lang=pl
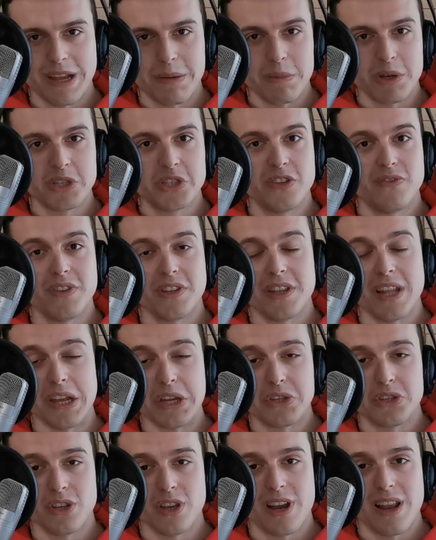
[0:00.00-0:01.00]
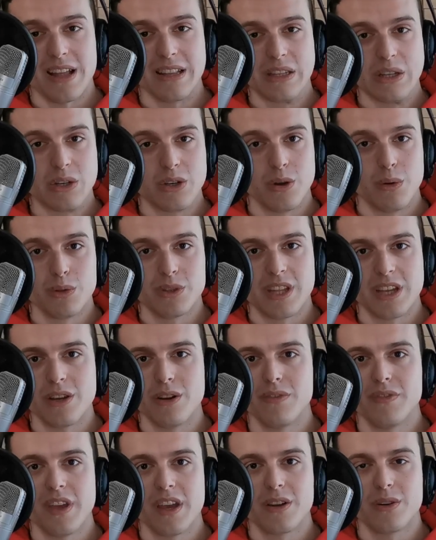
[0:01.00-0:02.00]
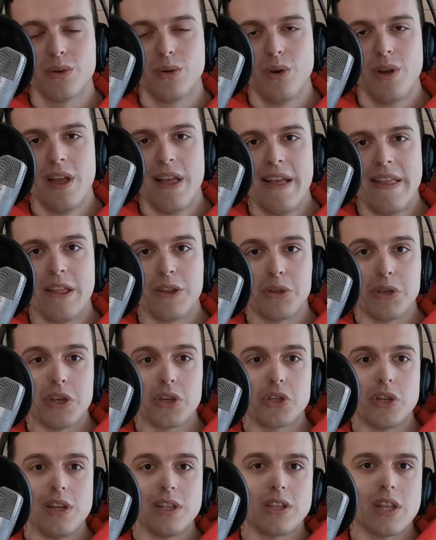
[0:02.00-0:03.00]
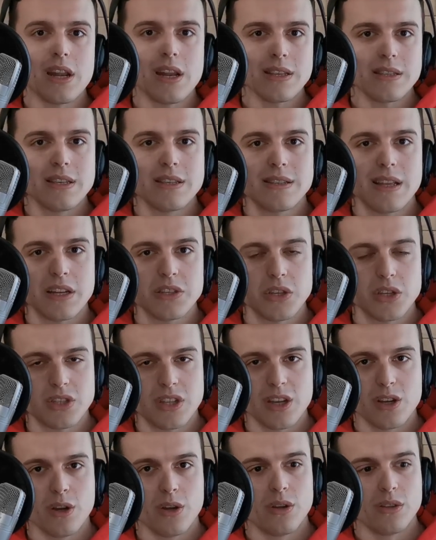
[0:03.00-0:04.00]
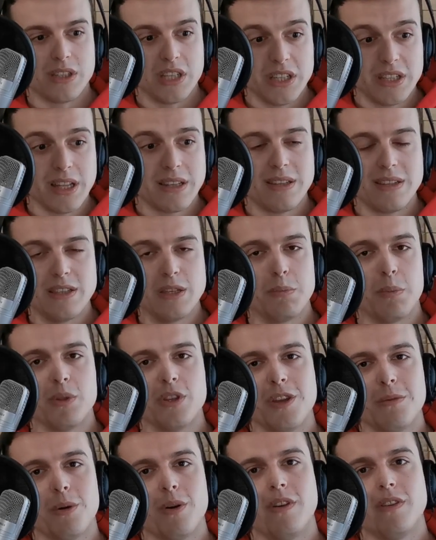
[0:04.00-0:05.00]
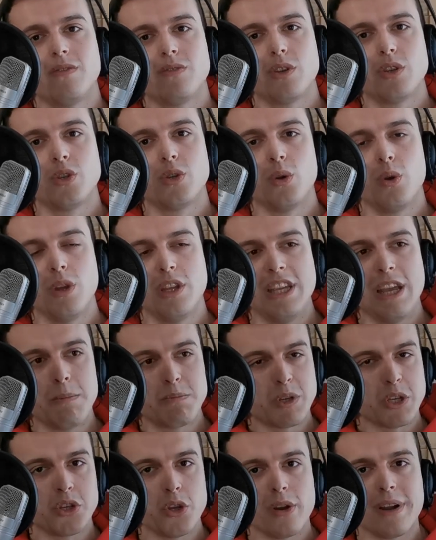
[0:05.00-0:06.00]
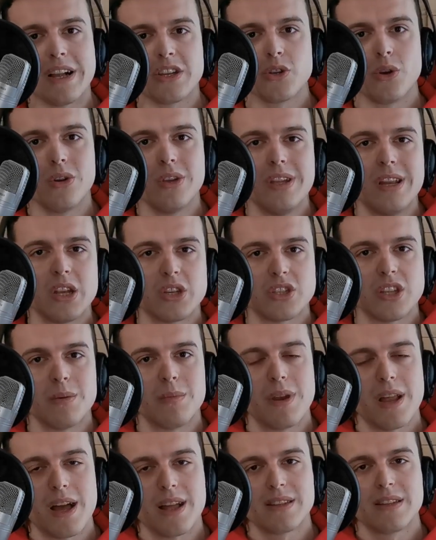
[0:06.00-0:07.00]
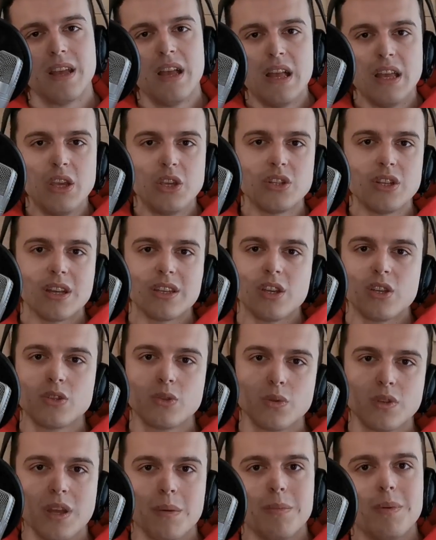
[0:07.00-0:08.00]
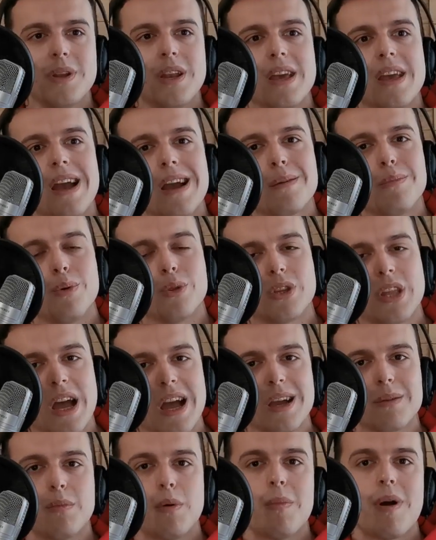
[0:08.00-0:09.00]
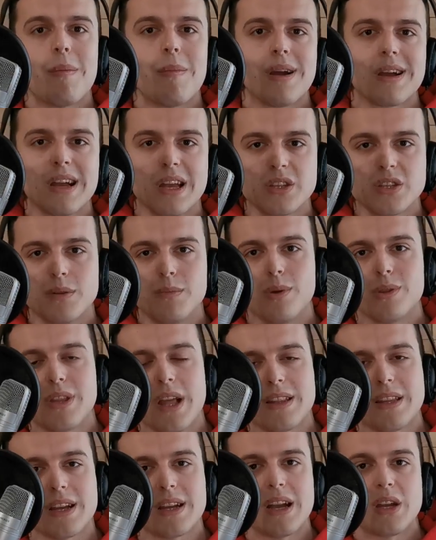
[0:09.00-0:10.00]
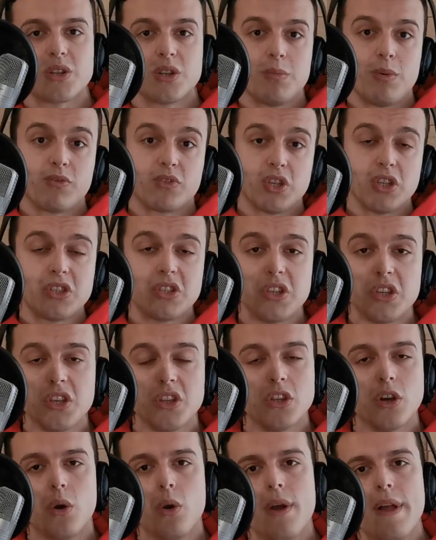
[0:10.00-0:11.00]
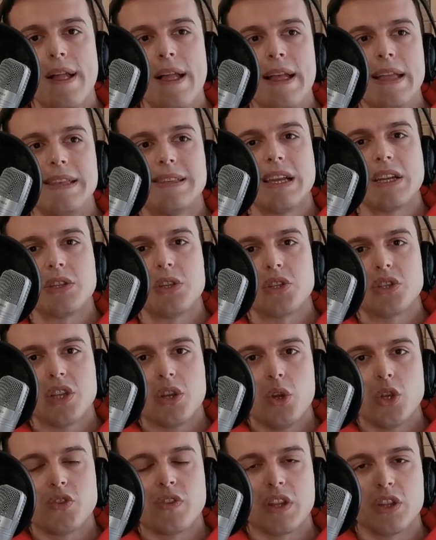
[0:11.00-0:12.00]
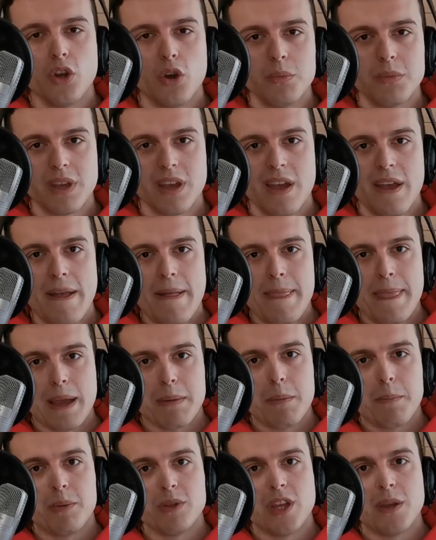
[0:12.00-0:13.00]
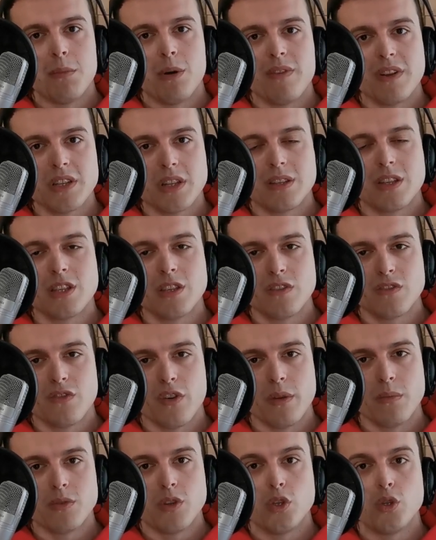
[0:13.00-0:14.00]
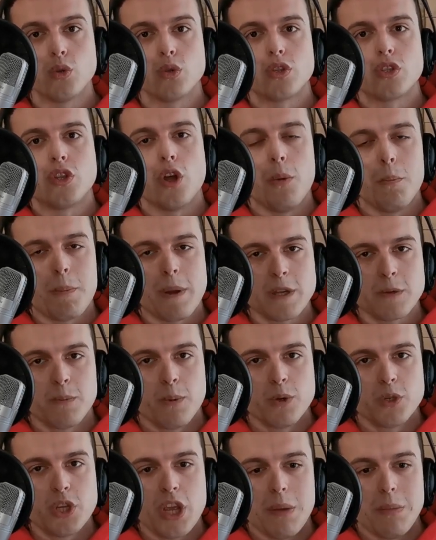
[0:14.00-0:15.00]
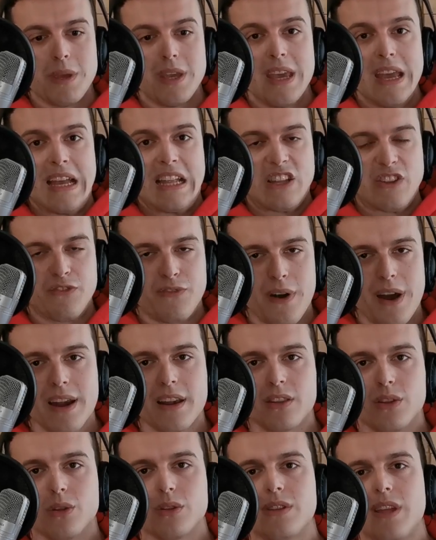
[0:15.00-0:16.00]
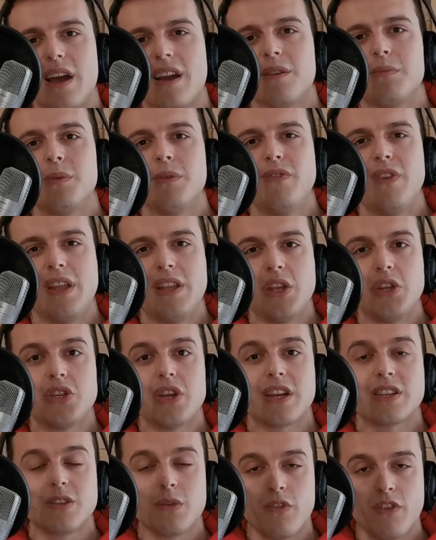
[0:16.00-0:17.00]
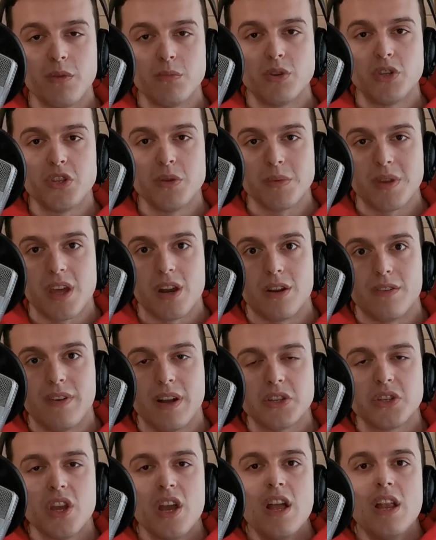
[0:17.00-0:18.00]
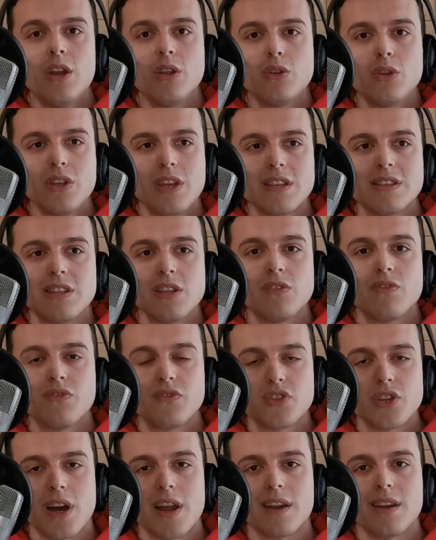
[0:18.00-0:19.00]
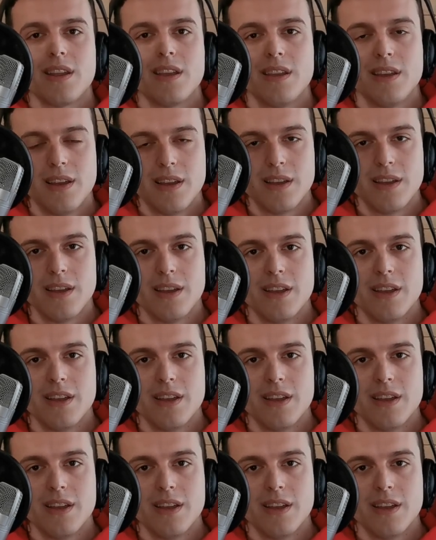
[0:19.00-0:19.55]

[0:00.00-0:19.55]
Jak masz 19 lat, około tego wieku, no to jeżeli teraz nie zaczniesz tego, tych decyzji podejmować w życiu i je przeciągać o ileś tam lat, iść na jakieś studia byle jak, bo tak, bo mama każe, bo tata każe, bo wszyscy idą, nie zaczniesz tego świadomie jakby podejmować decyzji w swoim życiu, stąpać po ziemi twardo, tak, by wiedzieć jak swoim życiem kierować, no to jesteś w czarnej,